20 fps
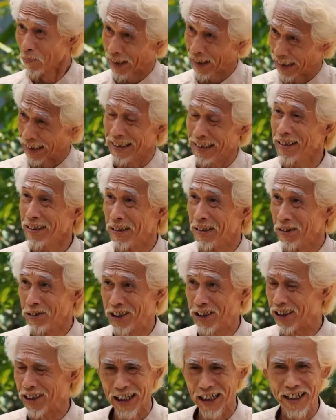Mày
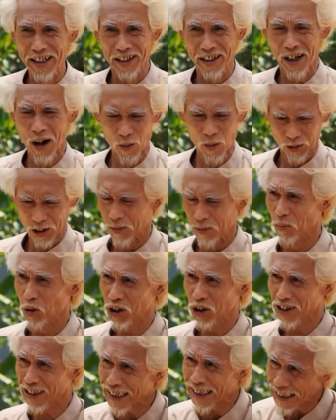chỉ cần để học được
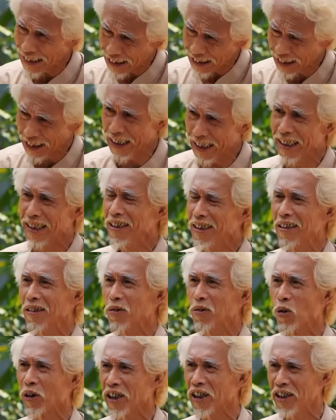một tí tí
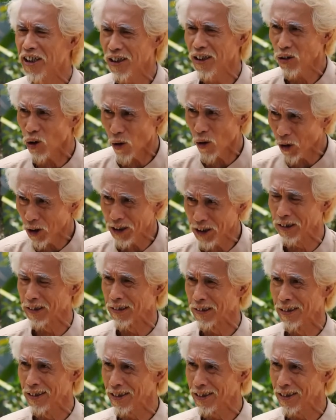tí của cái Yến thôi